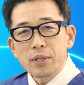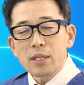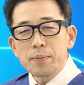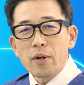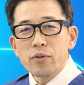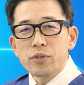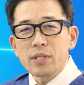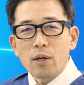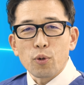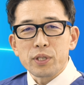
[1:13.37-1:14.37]
2つ目の
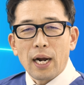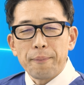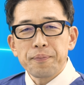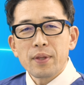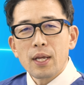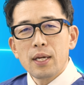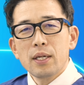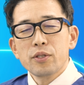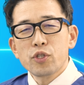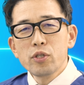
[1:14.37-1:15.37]
ニュースがこちら。
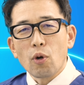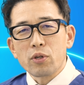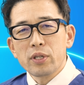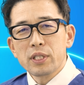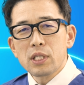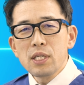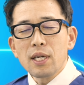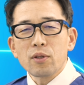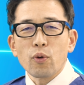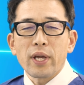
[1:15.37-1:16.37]
中国
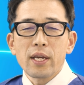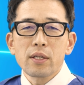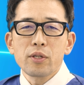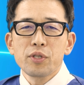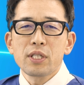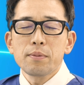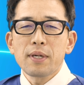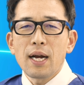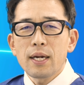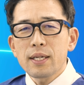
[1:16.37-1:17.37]
シーアンの研究チーム
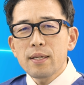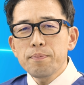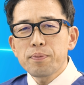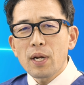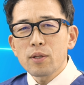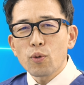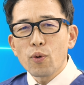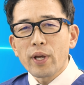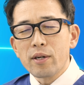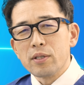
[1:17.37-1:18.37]
がインプラントに
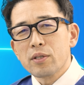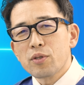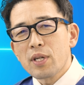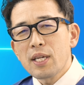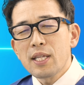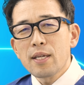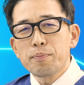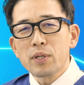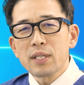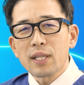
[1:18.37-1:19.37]
おける 3D
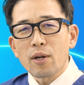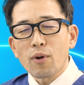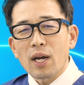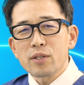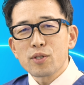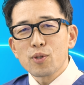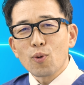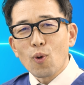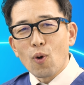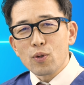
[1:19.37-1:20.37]
プリンターの活
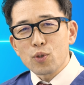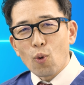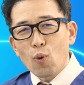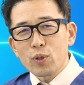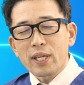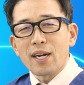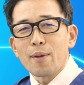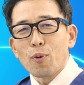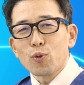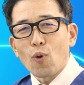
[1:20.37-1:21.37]
用の総合的な
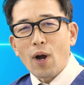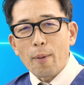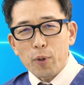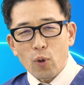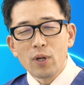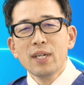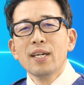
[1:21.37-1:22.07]
レポートを発表と